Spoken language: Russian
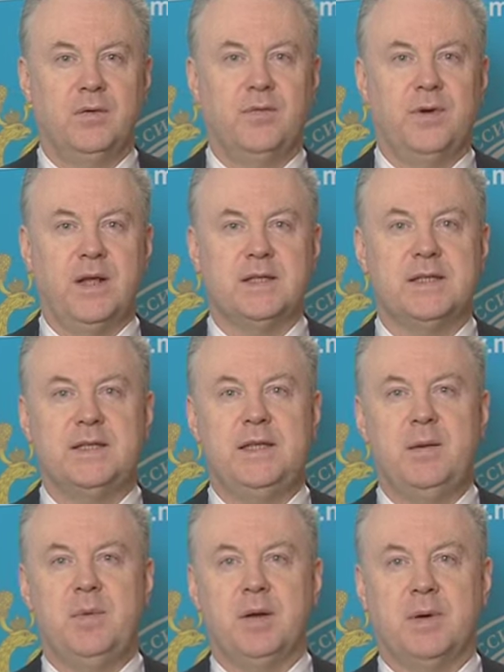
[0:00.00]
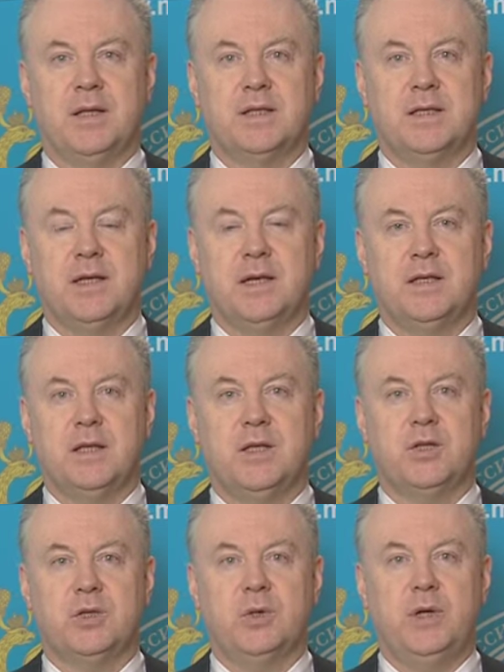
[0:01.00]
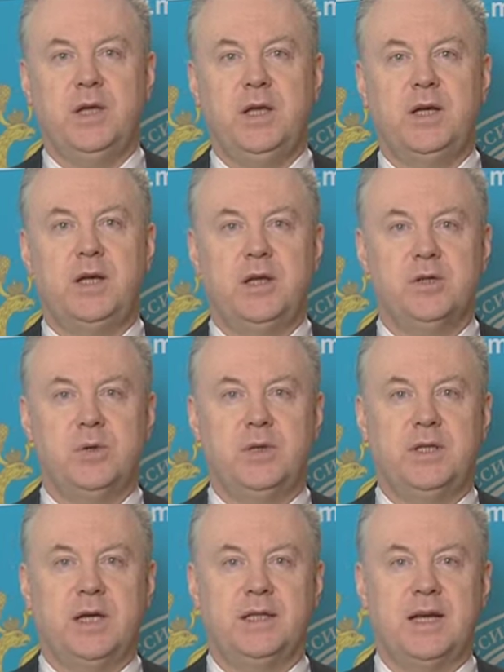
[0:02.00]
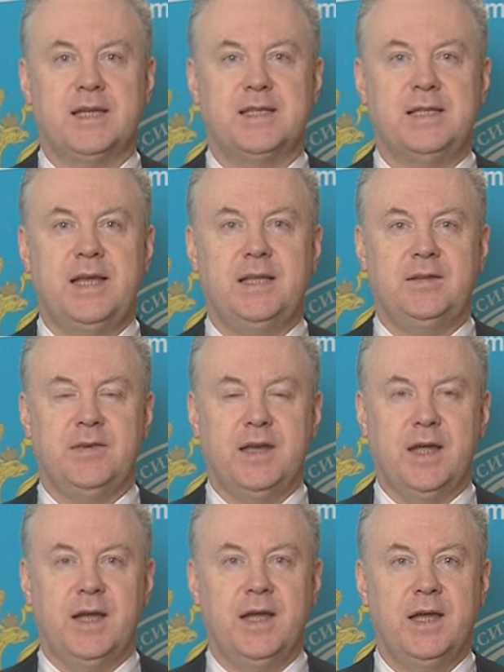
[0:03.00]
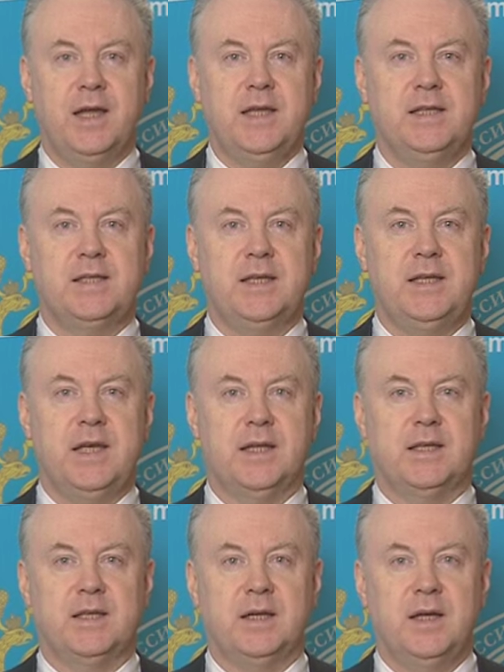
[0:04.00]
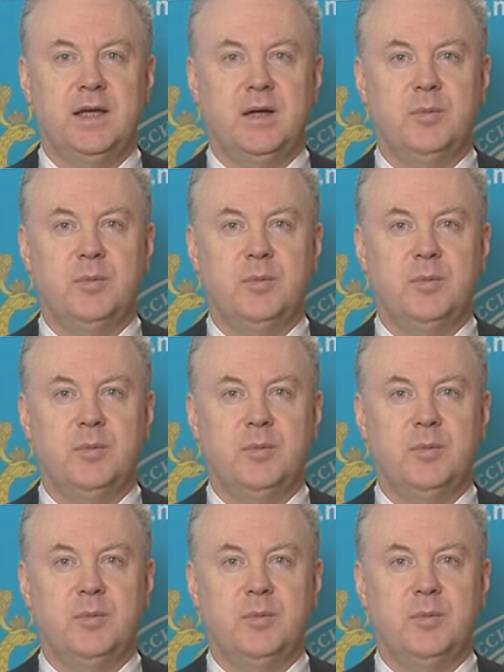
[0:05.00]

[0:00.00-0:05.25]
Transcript: Франц Тиммерман сказал, что их результаты расследования инцидента